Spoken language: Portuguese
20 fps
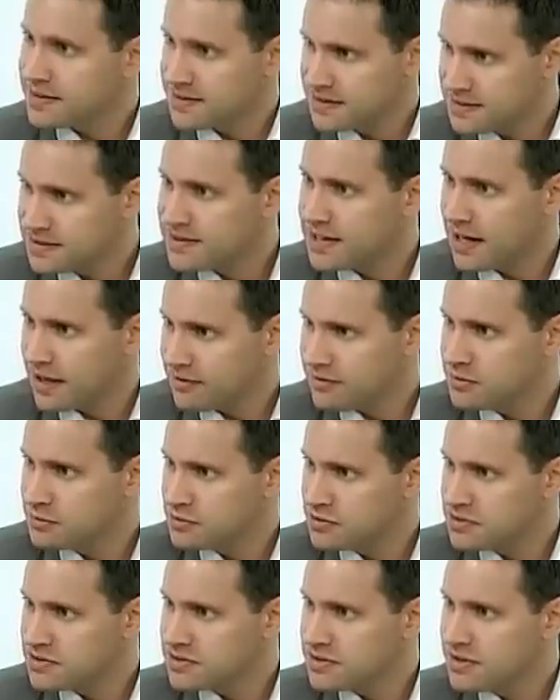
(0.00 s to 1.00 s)

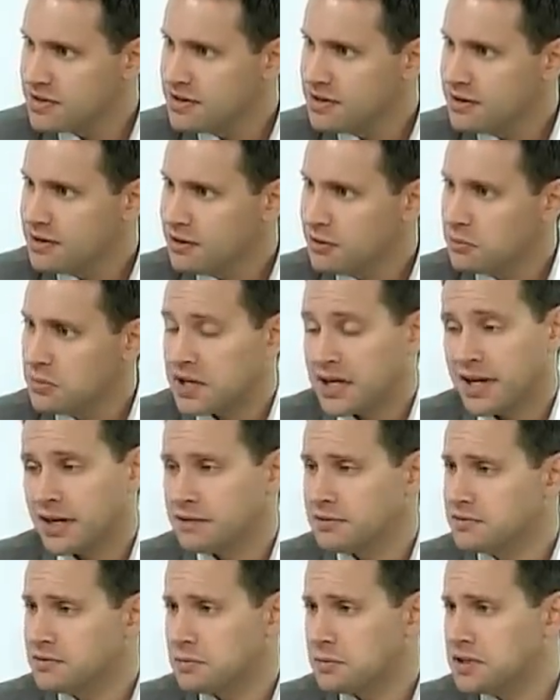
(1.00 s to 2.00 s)
estávamos, o mercado
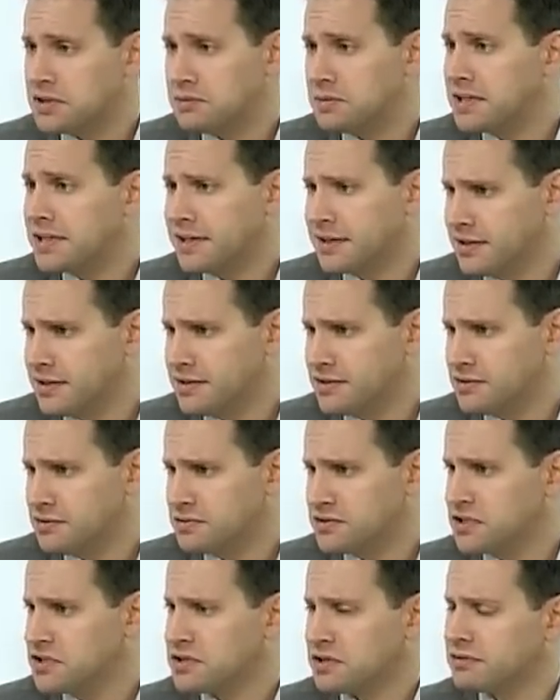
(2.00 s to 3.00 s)
viu uma demanda grande. Ou
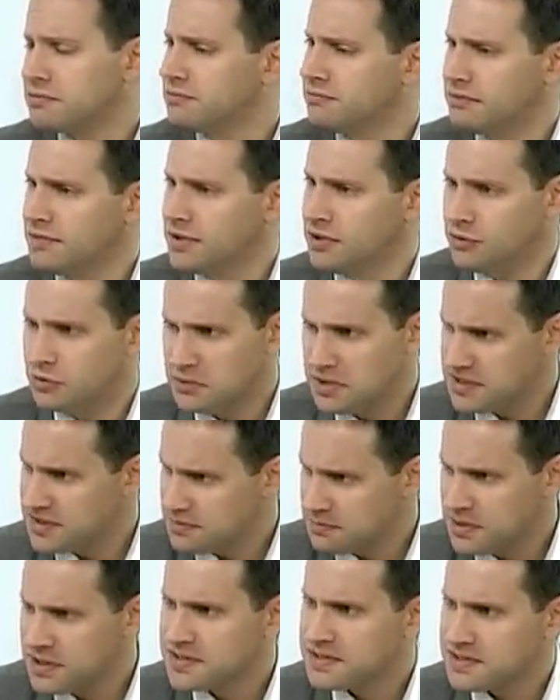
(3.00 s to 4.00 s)
seja, com inúmeras
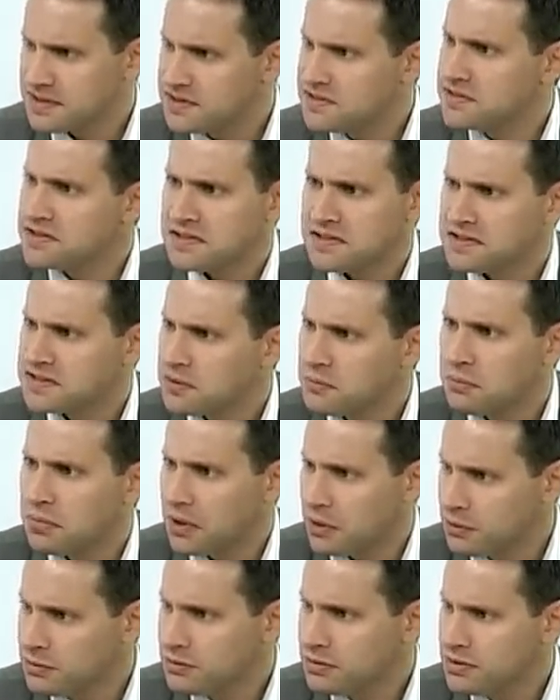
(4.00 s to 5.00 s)
empresas que existem em São
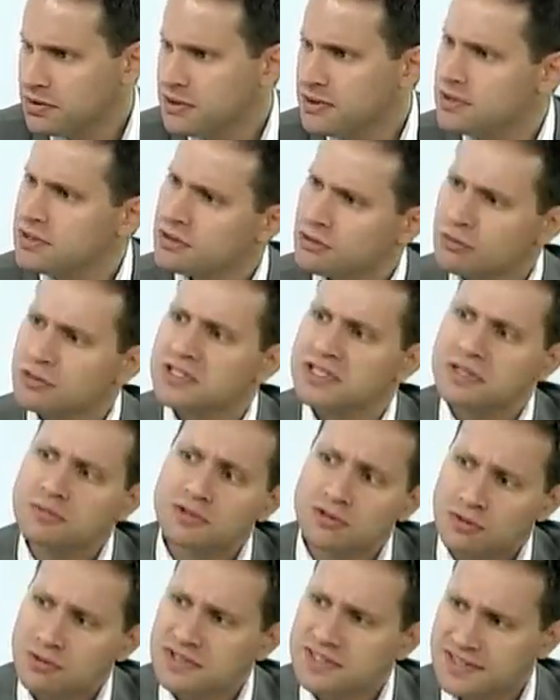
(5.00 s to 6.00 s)
Paulo, conseguimos
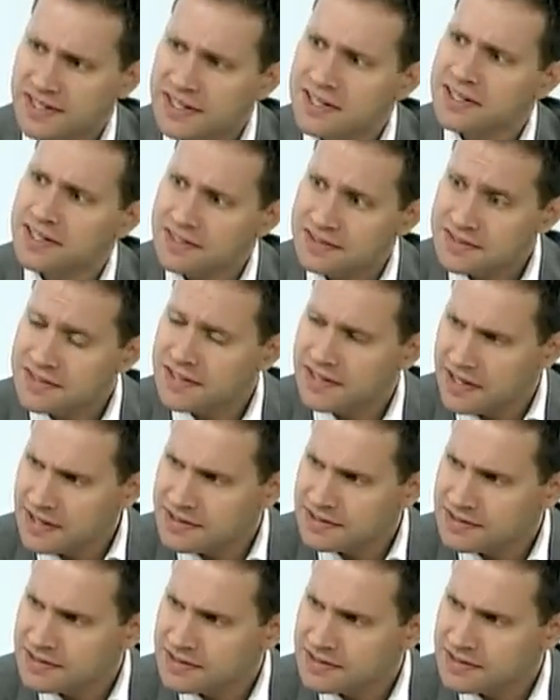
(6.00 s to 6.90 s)
conquistar grandes clientes.